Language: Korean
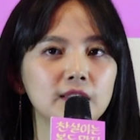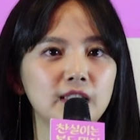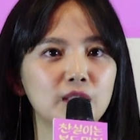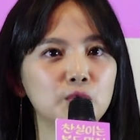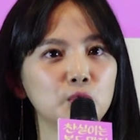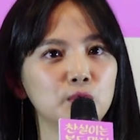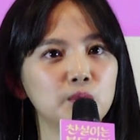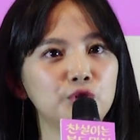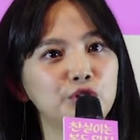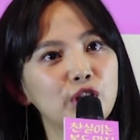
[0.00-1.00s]
제가
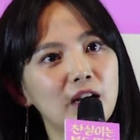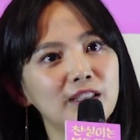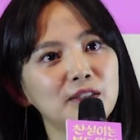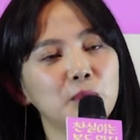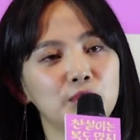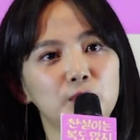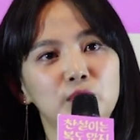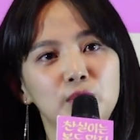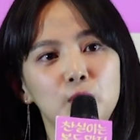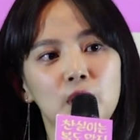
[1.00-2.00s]
조금 주저하는
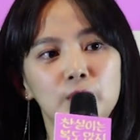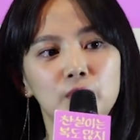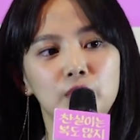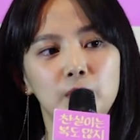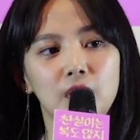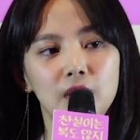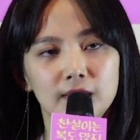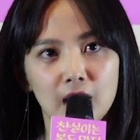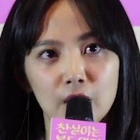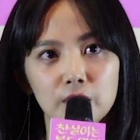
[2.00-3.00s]
모습들도 감독님이
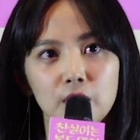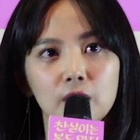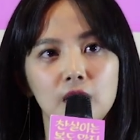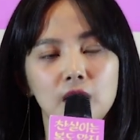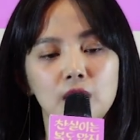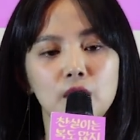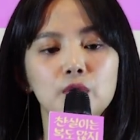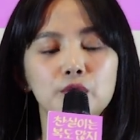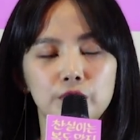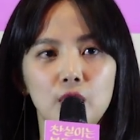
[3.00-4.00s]
되게 자연스럽게
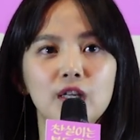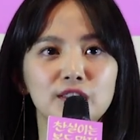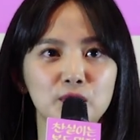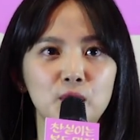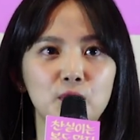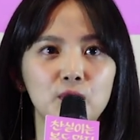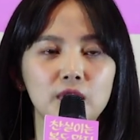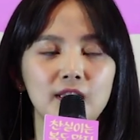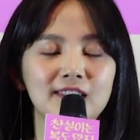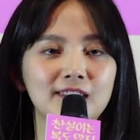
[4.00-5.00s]
이끌어 주셔가지고
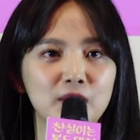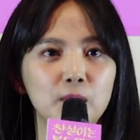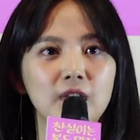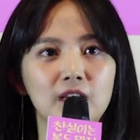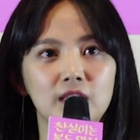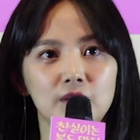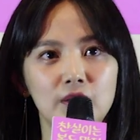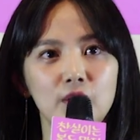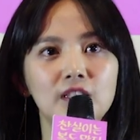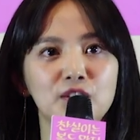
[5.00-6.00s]
네, 즐겁게
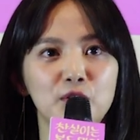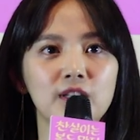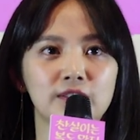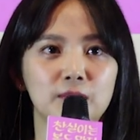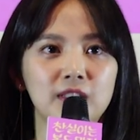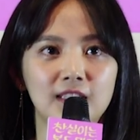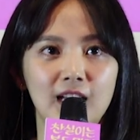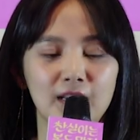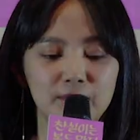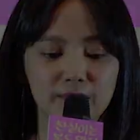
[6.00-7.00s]
촬영했던 것
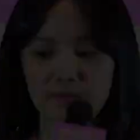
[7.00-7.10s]
같습니다.